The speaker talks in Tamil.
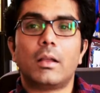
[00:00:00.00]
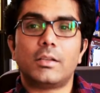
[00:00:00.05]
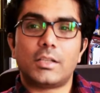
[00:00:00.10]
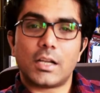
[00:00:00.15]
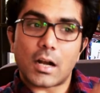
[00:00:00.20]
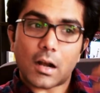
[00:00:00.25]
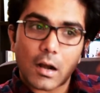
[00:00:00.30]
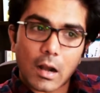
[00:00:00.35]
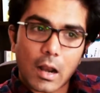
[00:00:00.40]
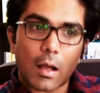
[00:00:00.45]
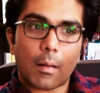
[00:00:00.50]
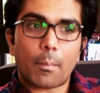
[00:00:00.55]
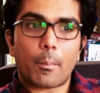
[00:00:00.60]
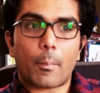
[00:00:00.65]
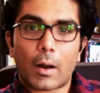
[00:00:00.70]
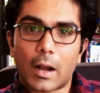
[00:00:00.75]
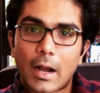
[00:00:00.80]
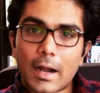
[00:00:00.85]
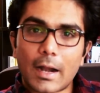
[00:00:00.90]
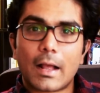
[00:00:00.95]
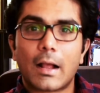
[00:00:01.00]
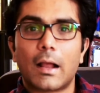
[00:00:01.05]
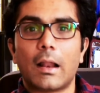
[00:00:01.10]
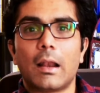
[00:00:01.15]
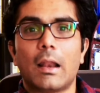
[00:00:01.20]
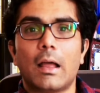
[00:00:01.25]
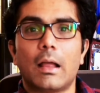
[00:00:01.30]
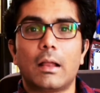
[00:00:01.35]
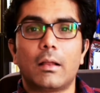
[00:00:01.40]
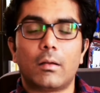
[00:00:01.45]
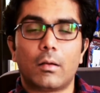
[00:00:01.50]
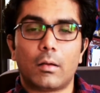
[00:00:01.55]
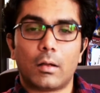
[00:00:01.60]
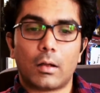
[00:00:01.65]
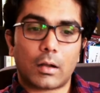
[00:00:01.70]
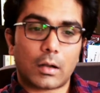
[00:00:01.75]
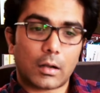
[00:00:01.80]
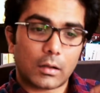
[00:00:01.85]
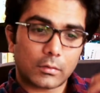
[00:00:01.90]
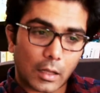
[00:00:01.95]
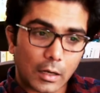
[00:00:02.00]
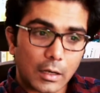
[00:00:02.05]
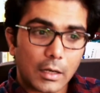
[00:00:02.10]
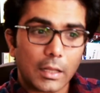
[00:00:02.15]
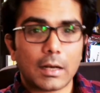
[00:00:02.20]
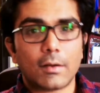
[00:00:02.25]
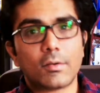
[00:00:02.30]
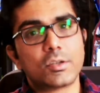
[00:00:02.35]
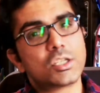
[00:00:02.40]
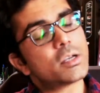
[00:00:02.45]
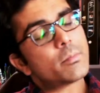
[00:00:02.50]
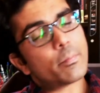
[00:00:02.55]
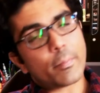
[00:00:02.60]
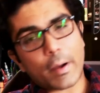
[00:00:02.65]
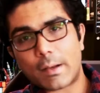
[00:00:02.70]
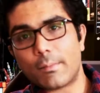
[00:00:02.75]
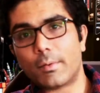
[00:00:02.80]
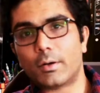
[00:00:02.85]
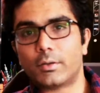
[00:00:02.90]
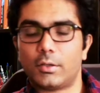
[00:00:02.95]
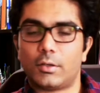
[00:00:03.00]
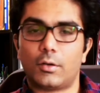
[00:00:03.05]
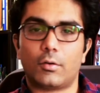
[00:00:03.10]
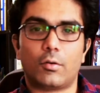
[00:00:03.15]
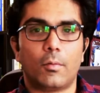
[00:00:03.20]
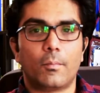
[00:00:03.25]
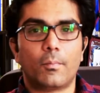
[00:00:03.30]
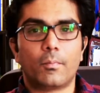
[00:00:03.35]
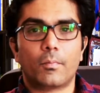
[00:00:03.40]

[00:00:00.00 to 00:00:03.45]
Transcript: ஜென்ரலாக பல இடங்களில் தண்ணீரை வச்சு பயன்படுத்திட்டு இருக்கோம்